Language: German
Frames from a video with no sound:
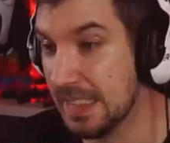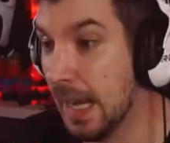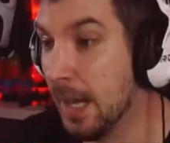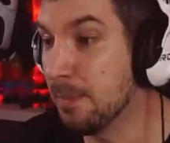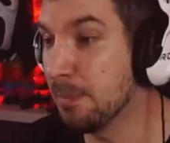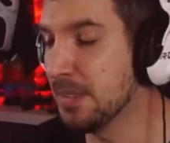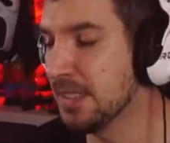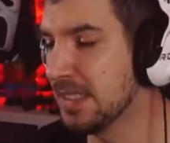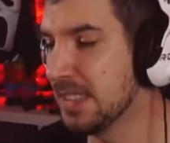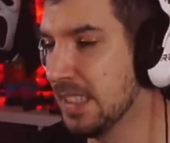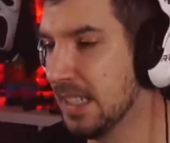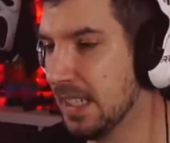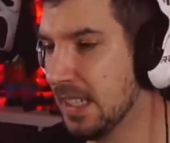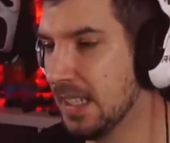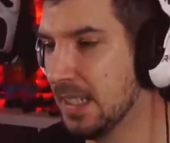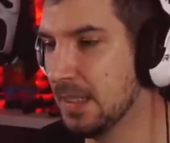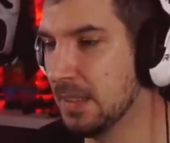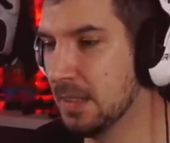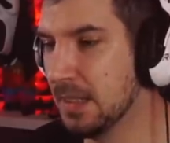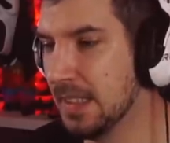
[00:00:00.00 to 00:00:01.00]
Ihr habt es
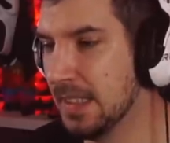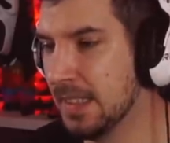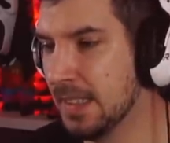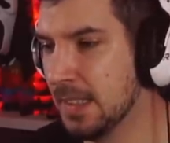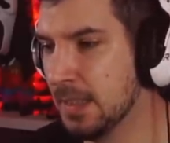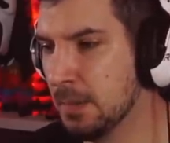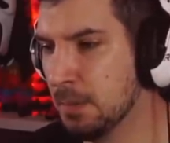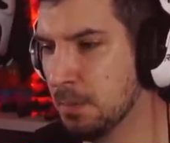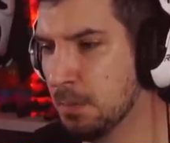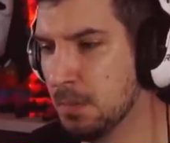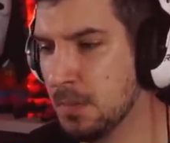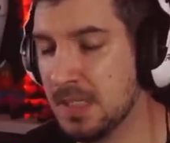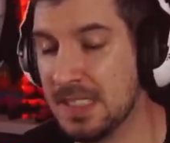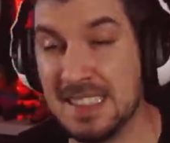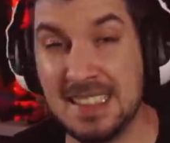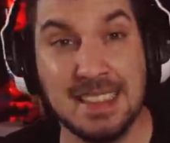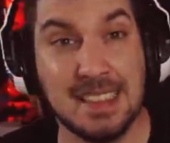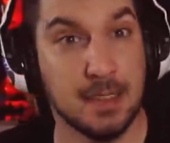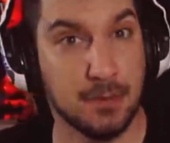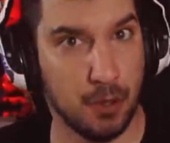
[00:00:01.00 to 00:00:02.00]
ja ähm,
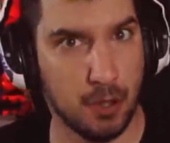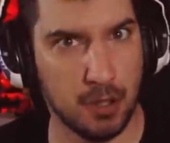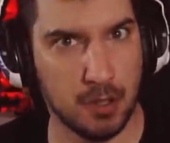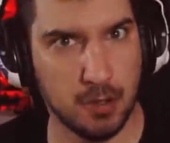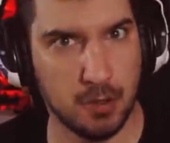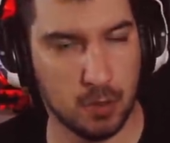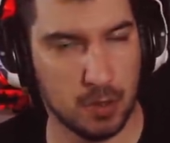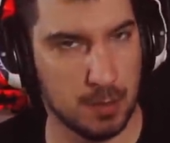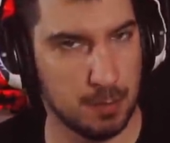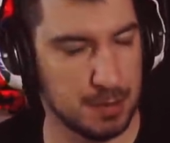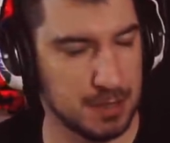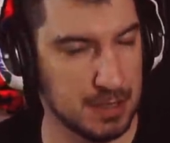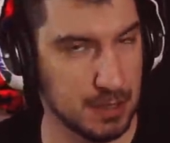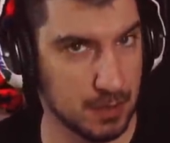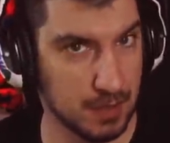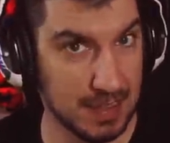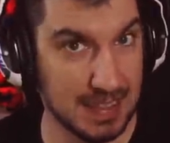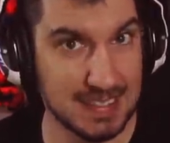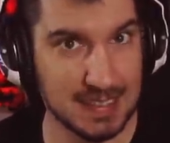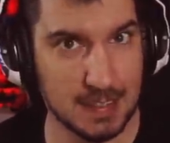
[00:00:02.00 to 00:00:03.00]
diese Woche oder
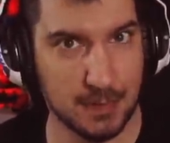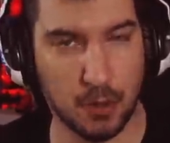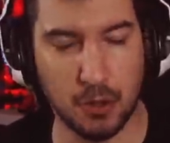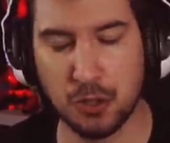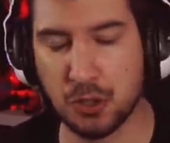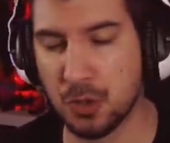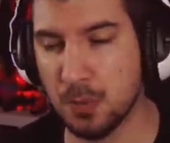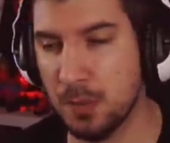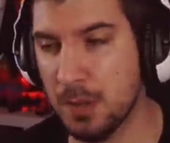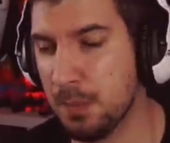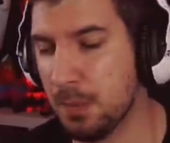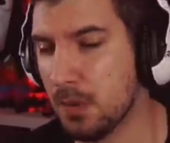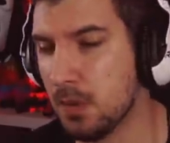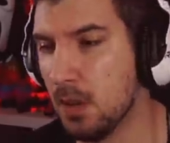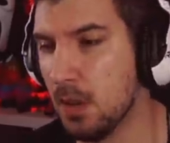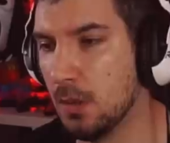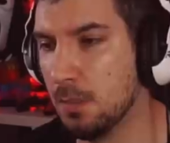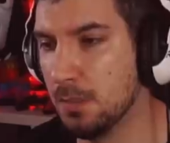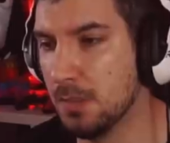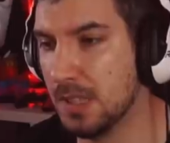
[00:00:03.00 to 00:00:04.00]
beziehungsweise letzte Woche schon
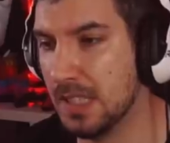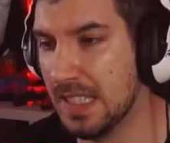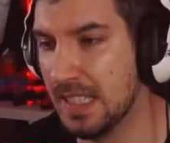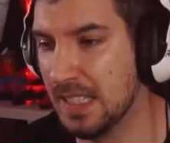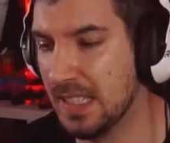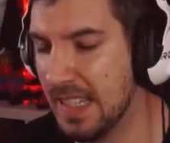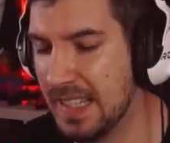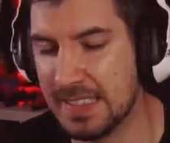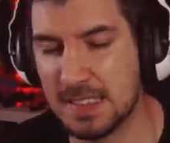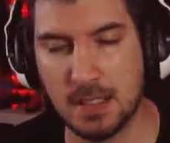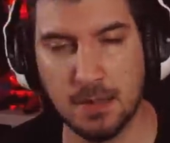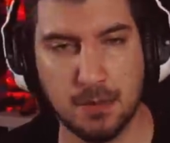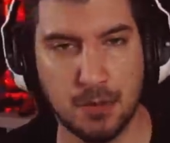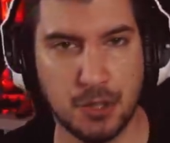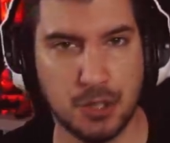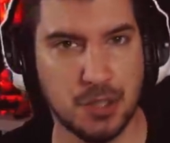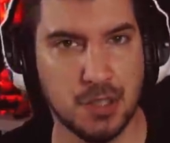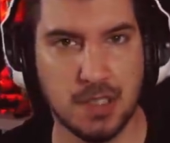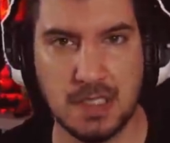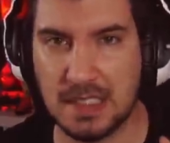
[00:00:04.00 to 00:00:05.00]
mitbekommen. Äh,
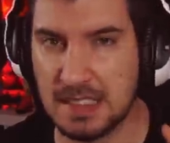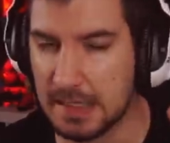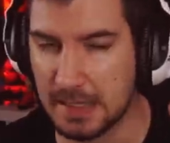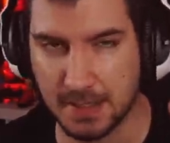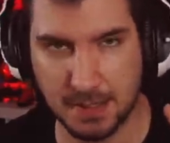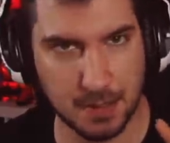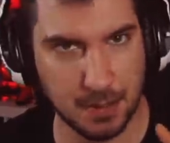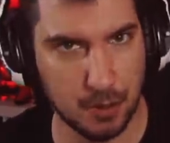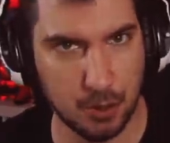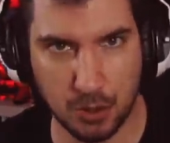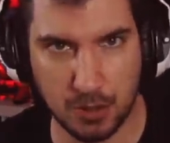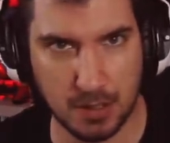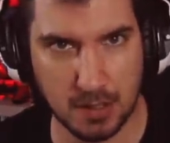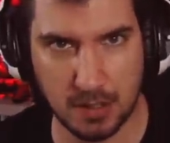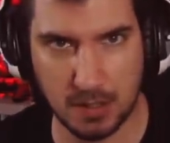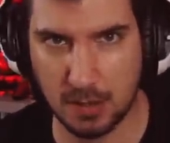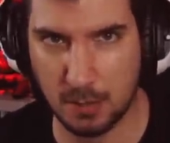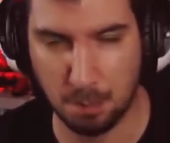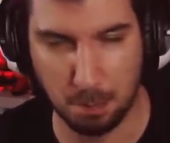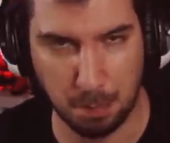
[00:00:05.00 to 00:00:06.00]
Activision, die ganze
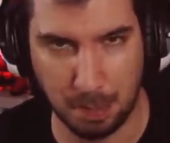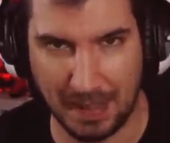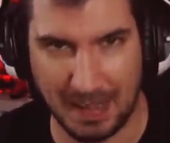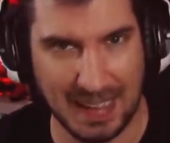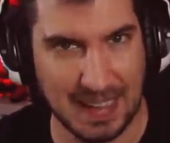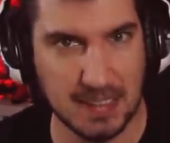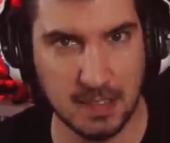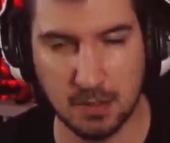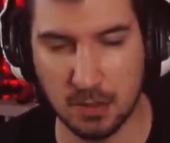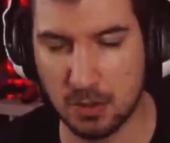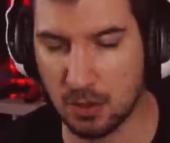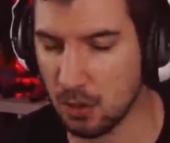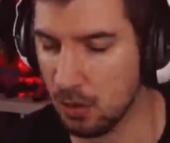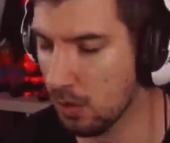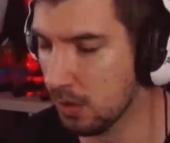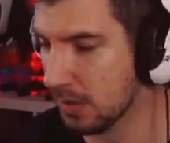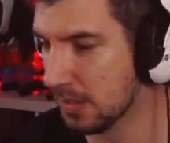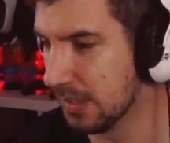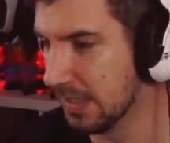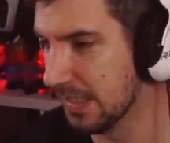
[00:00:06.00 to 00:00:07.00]
Hütte brennt
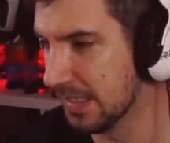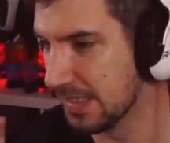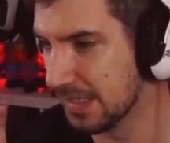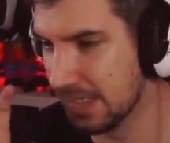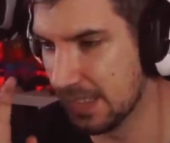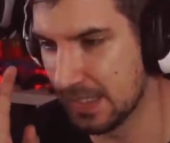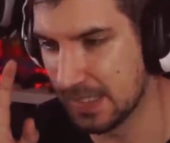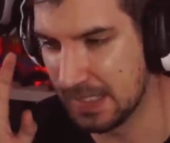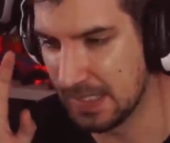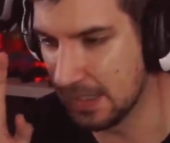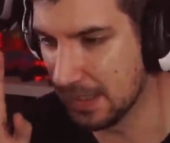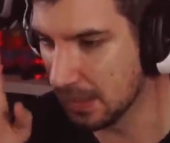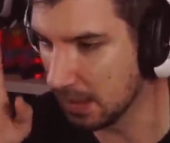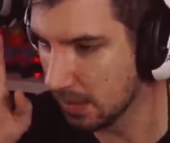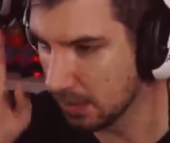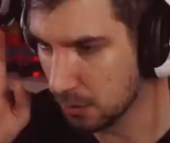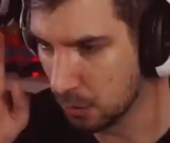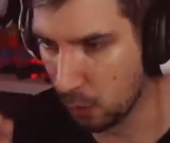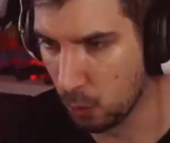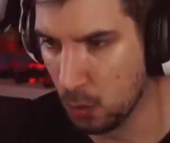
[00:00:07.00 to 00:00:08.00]
dort. Es geht
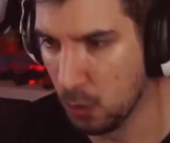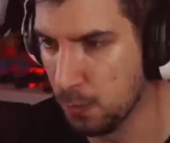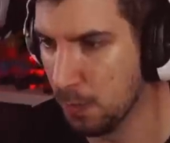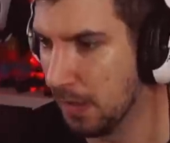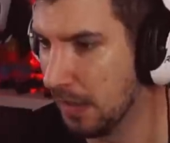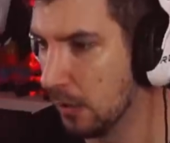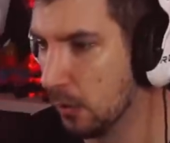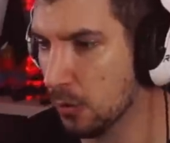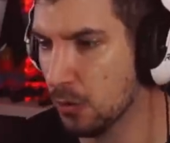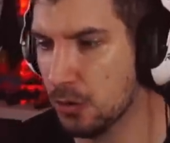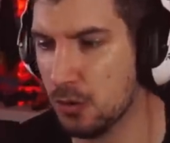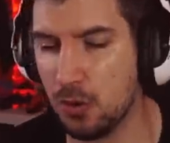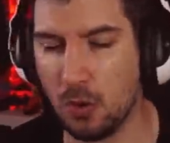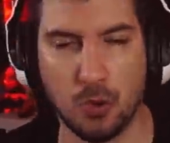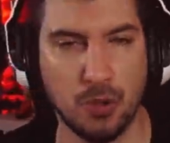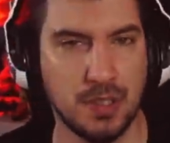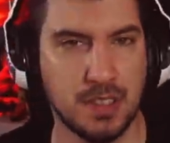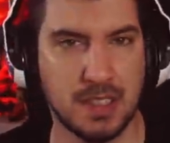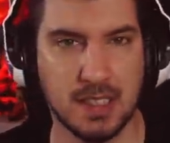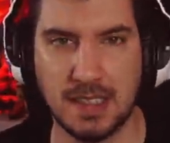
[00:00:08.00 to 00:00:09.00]
drüber und
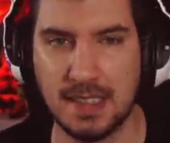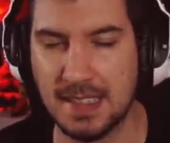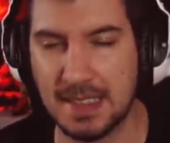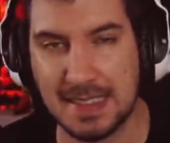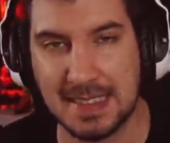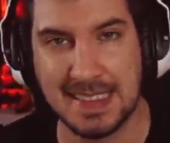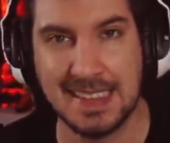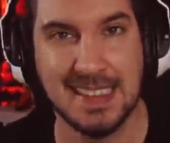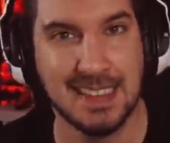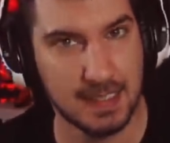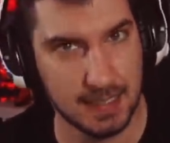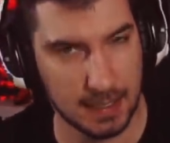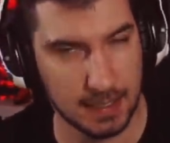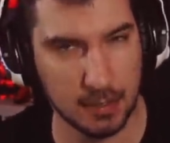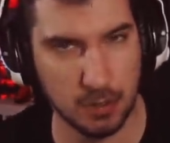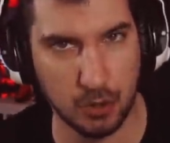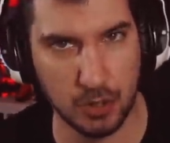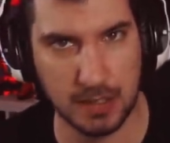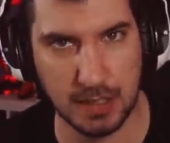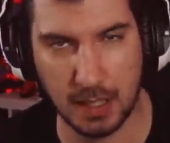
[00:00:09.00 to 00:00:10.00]
drunter. Jeden Tag
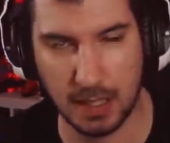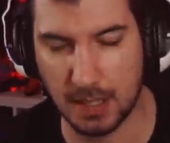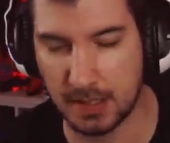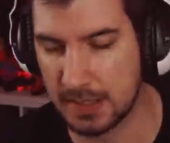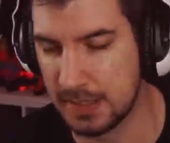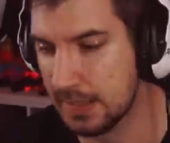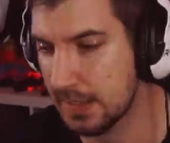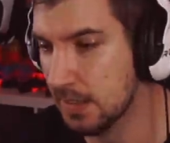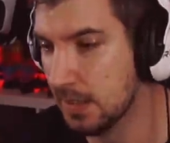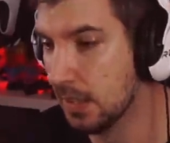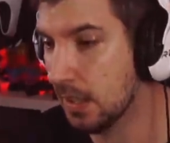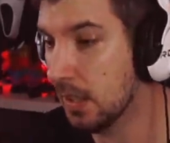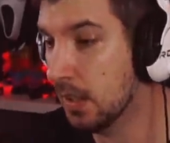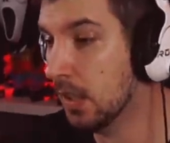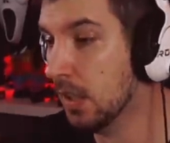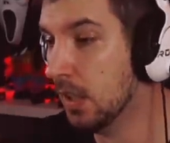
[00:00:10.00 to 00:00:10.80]
neue Nachrichten.